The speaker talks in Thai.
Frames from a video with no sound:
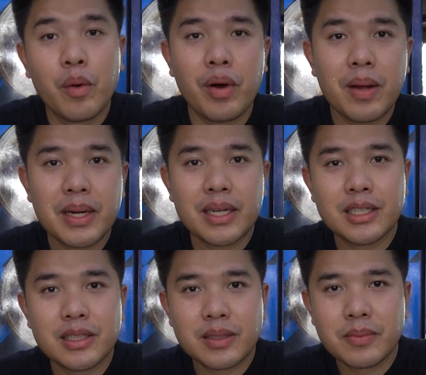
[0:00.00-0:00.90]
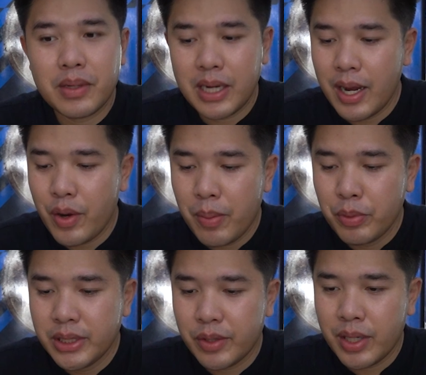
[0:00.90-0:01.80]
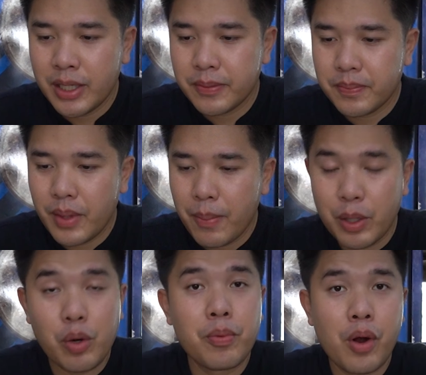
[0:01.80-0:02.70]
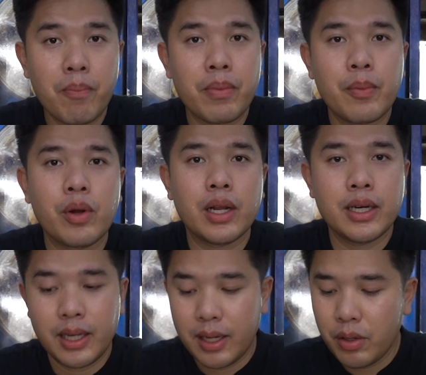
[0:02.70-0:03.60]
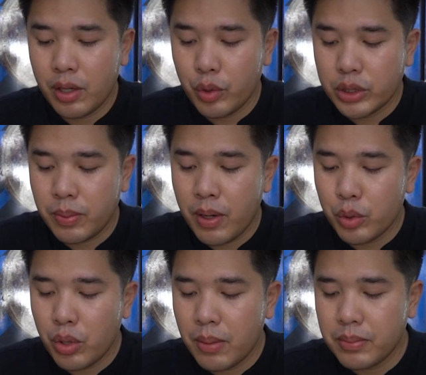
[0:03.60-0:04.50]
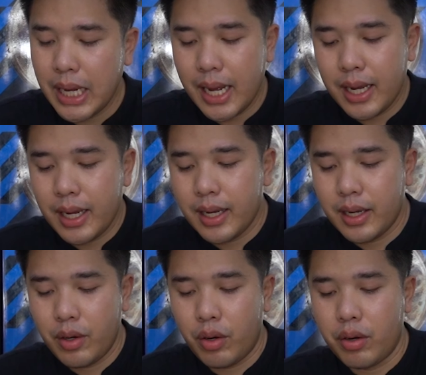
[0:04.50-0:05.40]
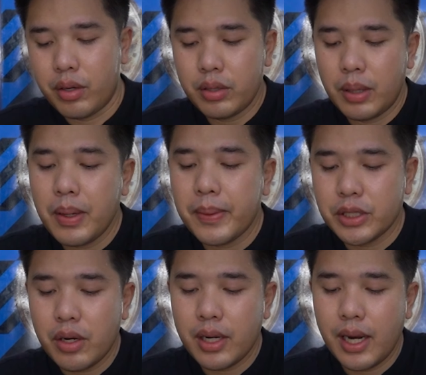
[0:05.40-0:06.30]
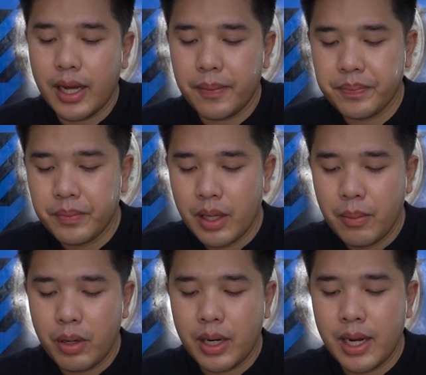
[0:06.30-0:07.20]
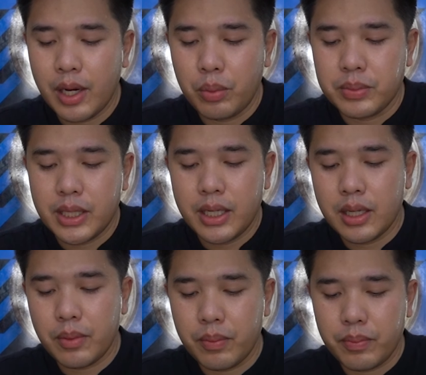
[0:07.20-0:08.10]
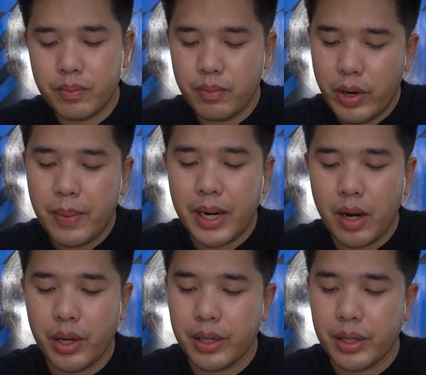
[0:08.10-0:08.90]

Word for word: ผมว่ามันมันให้ความรู้สึกว่ามันกลมกล่อมไปหมดเลย แล้วก็โดยเฉพาะตัวน้ำยาของน้ำยาปลาช่อนนี่แหละครับพอทานขนมจีนเนี่ยผมว่ามันอร่